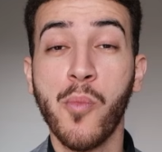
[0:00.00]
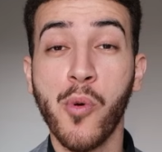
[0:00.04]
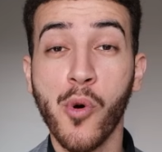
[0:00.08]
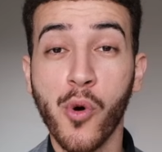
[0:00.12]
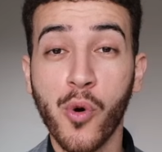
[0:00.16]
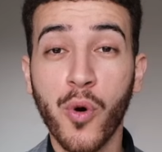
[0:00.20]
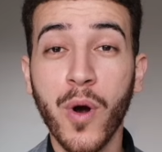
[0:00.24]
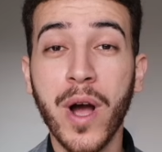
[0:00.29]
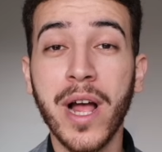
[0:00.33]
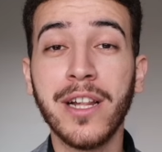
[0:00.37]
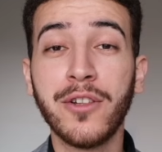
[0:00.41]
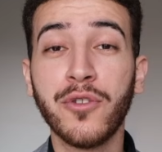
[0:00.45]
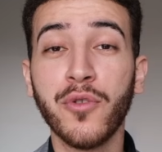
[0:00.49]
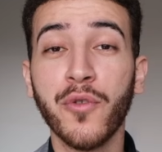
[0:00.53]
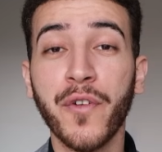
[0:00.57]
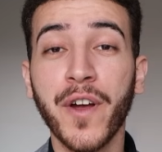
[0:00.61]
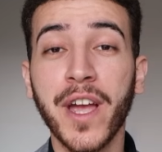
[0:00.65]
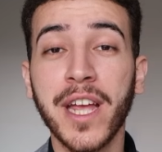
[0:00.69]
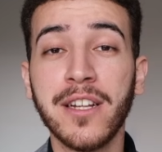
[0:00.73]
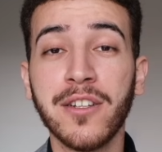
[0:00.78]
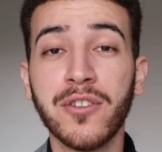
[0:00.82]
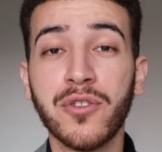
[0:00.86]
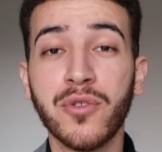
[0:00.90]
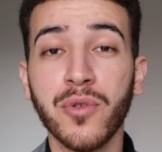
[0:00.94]
Pourquoi elle te
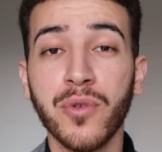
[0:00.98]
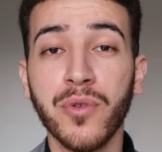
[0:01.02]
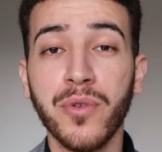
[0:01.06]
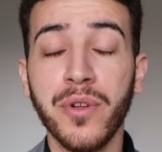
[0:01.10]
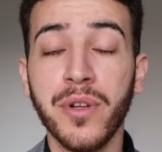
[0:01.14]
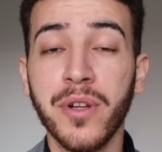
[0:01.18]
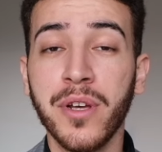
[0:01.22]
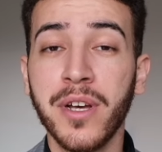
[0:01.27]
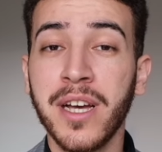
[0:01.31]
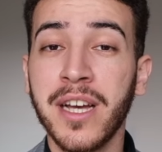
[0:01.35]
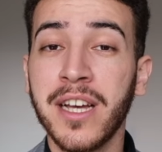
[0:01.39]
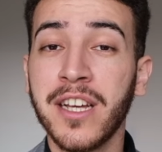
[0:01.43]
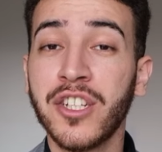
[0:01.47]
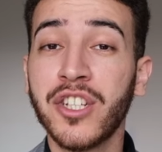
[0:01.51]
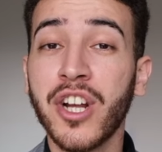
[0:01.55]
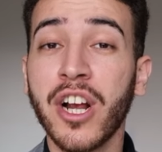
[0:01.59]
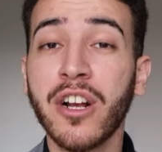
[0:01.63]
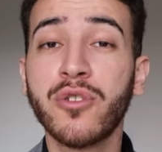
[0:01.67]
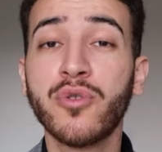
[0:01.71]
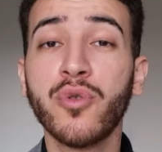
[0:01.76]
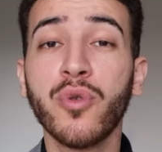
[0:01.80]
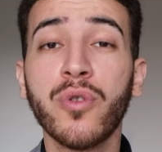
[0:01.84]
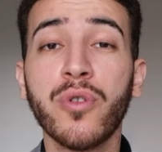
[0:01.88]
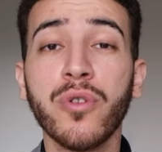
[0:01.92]
freine zone
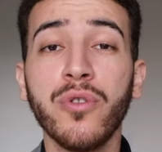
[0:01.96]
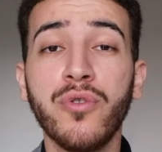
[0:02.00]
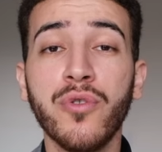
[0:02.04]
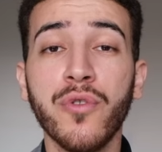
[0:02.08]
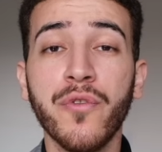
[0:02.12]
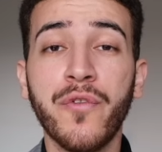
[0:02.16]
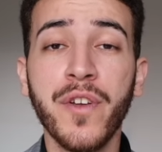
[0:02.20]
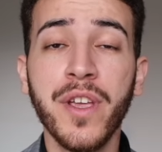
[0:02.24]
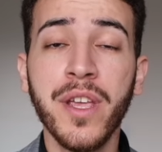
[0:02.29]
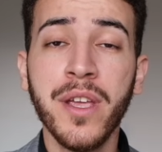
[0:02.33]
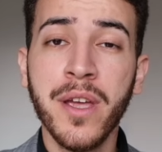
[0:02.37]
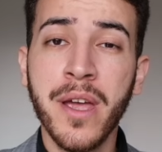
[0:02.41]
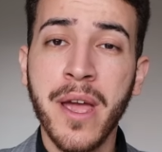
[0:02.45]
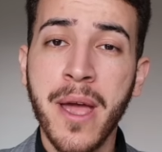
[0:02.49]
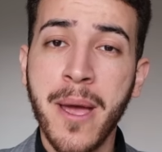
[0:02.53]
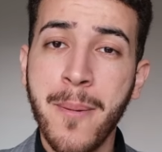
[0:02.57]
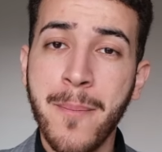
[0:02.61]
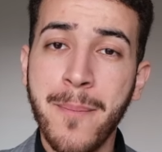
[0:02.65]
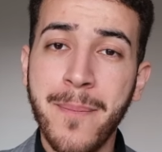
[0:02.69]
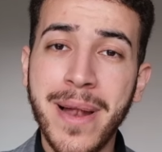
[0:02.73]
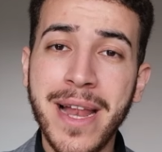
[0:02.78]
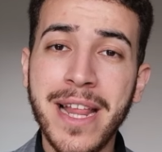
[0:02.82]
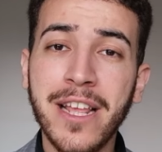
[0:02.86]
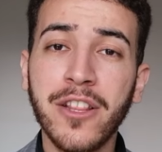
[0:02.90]
Chaque jour que Dieu fait,
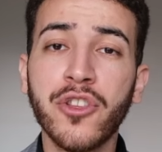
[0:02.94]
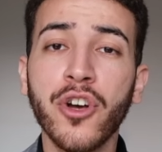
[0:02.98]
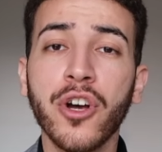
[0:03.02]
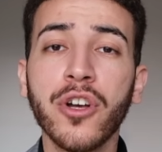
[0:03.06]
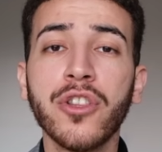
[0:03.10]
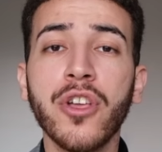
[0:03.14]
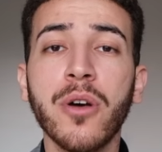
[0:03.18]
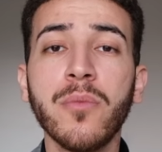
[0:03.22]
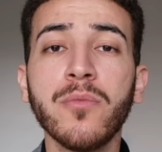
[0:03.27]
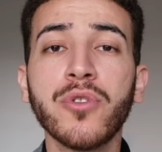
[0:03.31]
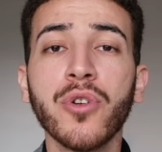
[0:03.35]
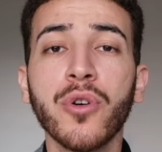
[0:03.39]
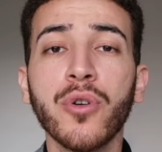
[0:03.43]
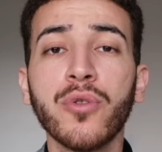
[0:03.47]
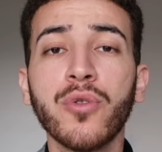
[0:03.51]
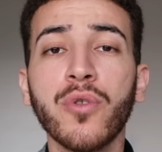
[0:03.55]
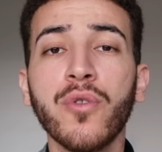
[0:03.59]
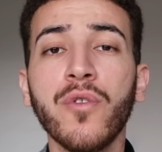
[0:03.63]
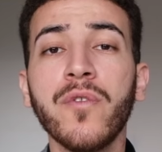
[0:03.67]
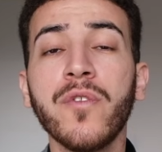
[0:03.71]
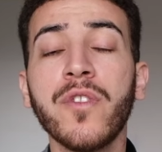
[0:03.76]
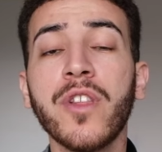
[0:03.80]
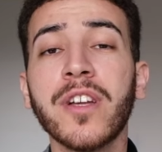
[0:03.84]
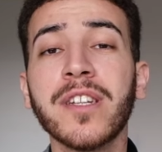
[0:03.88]
pléthore d'hommes se
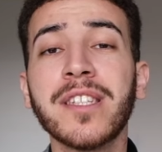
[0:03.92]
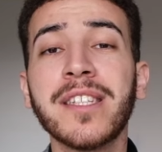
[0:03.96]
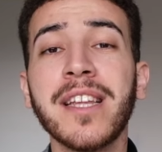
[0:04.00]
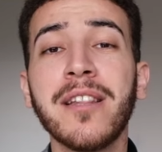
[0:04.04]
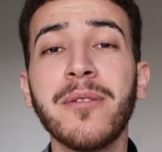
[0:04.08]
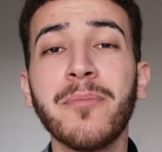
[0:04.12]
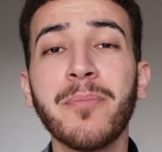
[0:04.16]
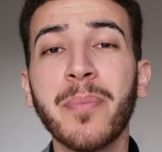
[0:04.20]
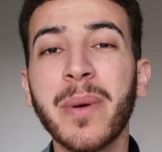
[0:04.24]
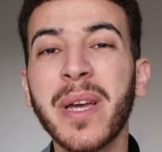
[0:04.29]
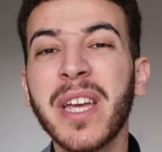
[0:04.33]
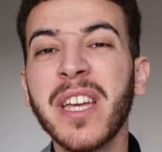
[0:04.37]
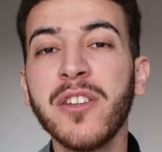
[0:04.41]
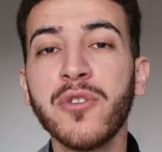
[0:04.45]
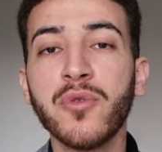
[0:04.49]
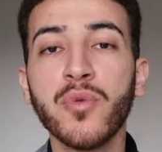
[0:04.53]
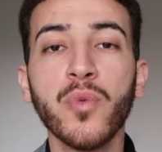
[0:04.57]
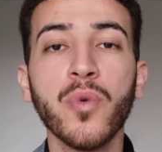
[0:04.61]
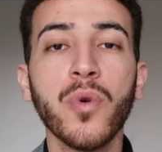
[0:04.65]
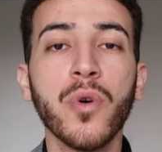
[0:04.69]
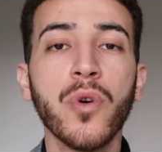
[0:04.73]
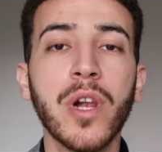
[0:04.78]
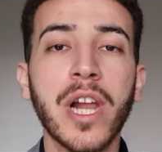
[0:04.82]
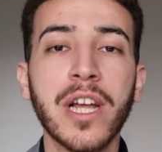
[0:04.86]
retrouvent dans cette
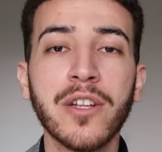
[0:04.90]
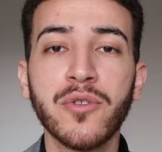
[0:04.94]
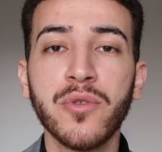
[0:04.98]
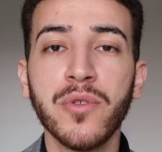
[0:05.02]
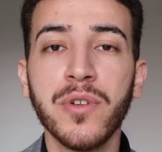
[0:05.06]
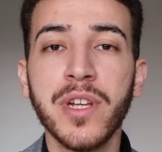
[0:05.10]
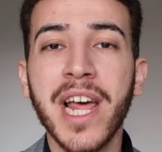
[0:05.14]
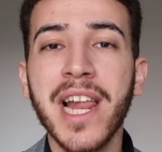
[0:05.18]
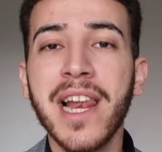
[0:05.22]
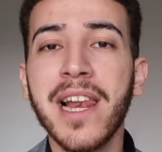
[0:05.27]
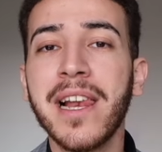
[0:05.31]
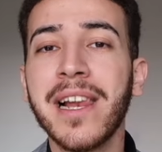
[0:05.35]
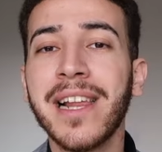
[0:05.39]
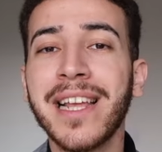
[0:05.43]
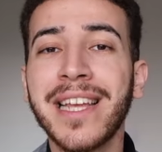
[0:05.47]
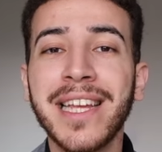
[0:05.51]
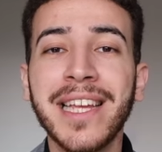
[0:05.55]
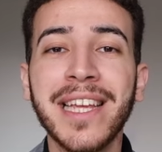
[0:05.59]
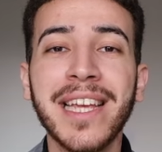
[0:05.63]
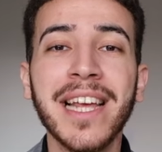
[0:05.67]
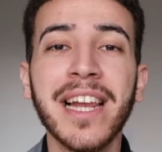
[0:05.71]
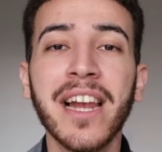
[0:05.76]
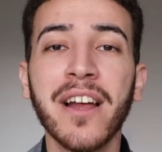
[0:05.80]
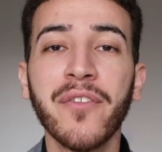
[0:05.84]
prison relationnelle
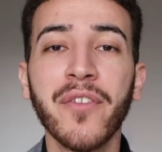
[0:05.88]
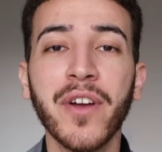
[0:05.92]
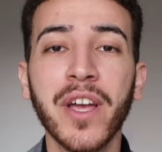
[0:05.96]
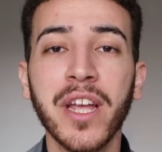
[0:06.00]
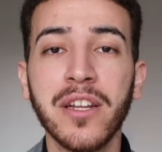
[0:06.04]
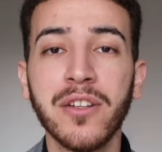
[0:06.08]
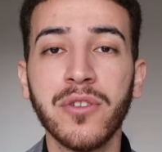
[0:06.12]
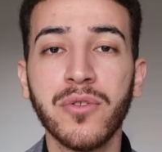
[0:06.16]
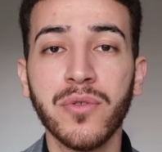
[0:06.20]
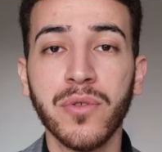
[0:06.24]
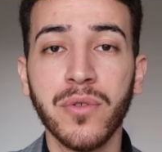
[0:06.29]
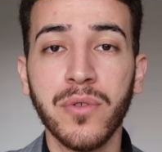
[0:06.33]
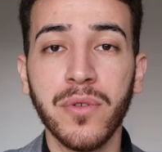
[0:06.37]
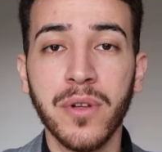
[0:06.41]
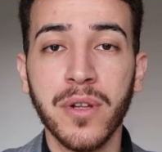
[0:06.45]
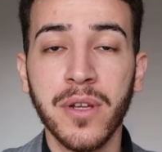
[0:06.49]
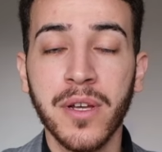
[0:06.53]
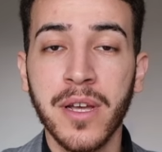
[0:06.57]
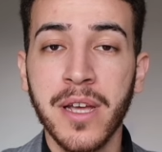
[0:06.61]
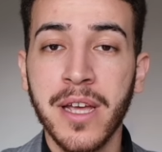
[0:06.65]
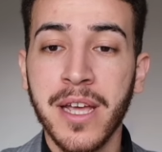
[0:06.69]
qui est la friend zone.